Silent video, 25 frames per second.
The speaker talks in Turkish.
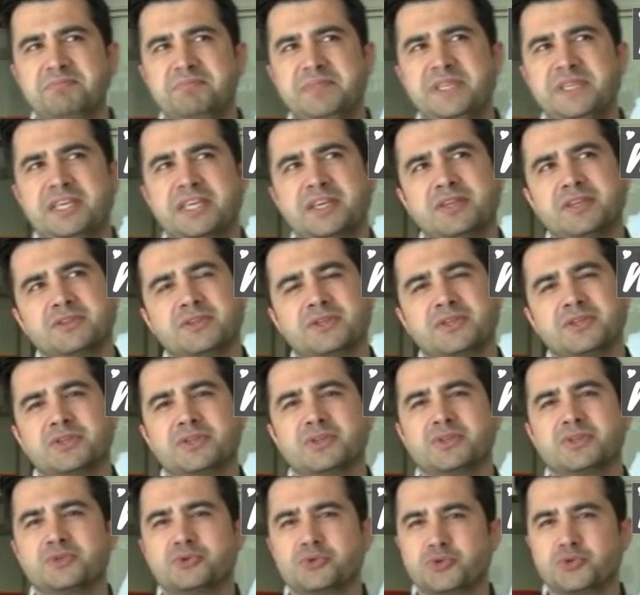bir
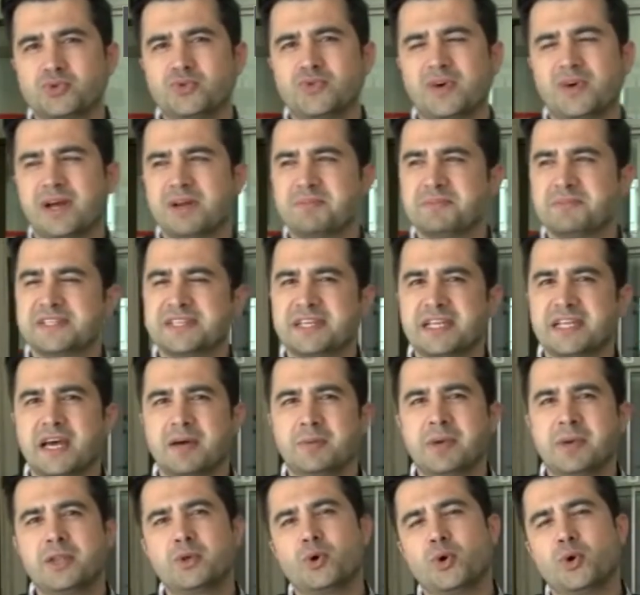de şu var mesela ben